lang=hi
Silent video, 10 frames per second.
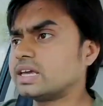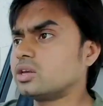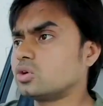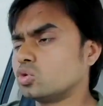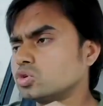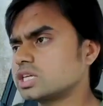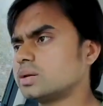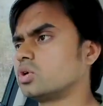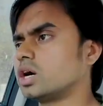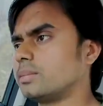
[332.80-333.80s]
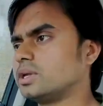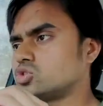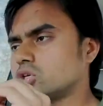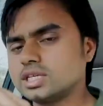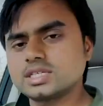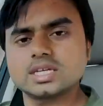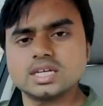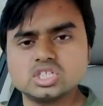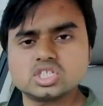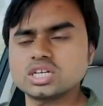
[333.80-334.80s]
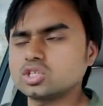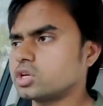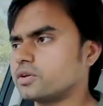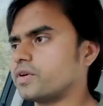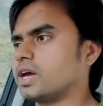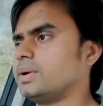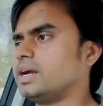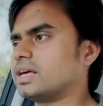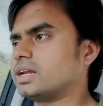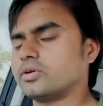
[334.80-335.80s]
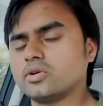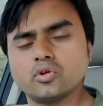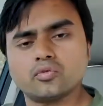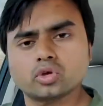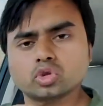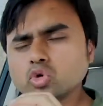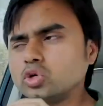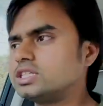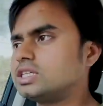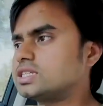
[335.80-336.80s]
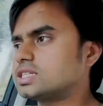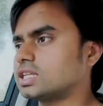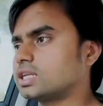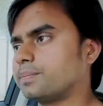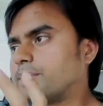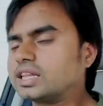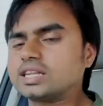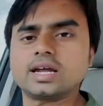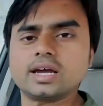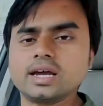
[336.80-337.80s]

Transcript: लेकिन उसके मुकाबले जो इस इंजन की जो रिफाइनमेंट है ना वो थोड़ी सी ज़्यादा बेहतर